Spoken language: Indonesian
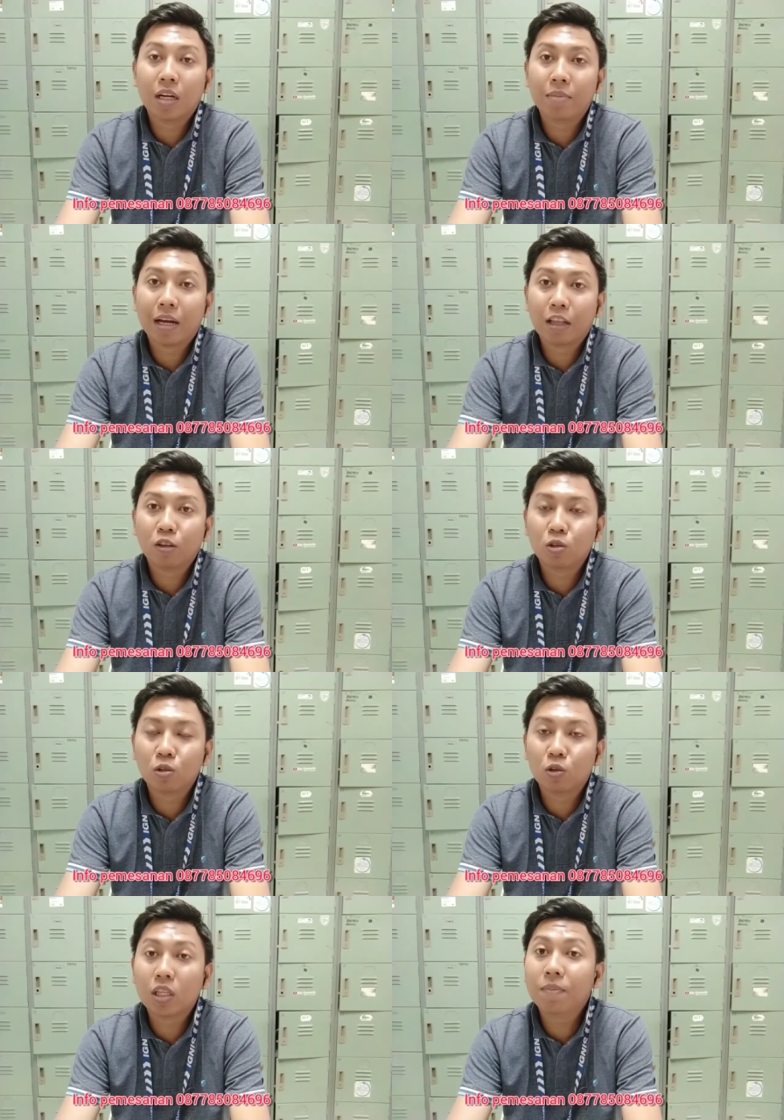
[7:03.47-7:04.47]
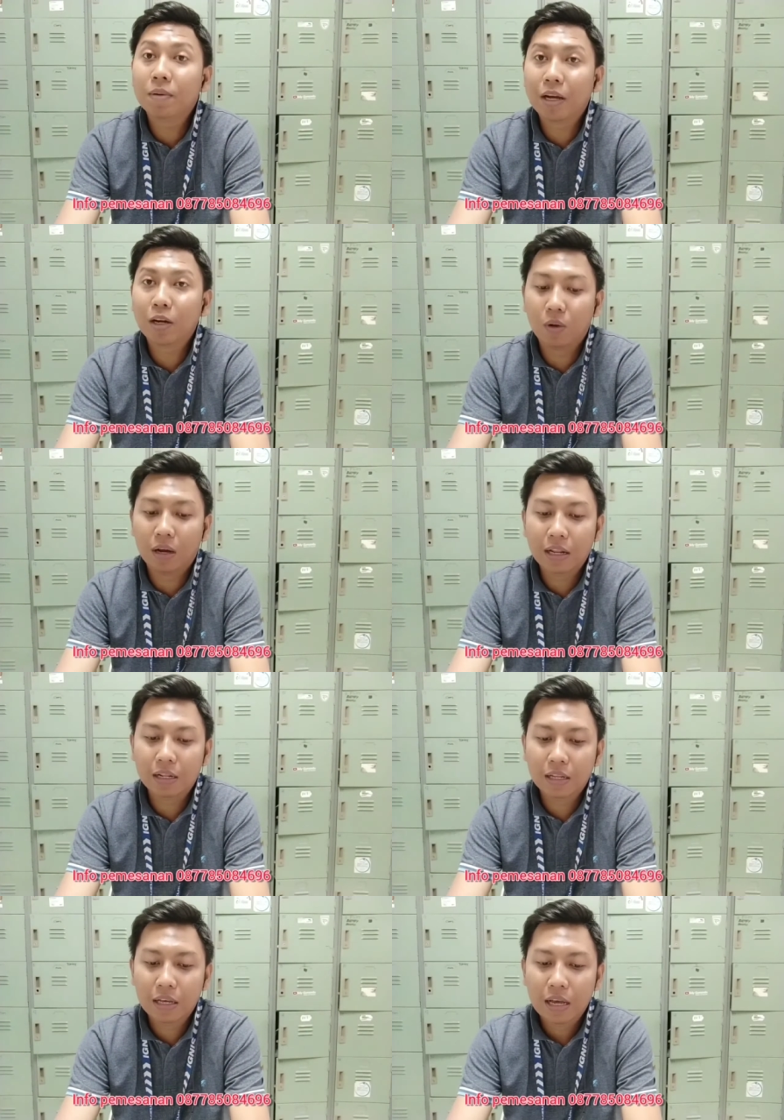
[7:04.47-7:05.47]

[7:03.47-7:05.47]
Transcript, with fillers: 500 untuk tipe manual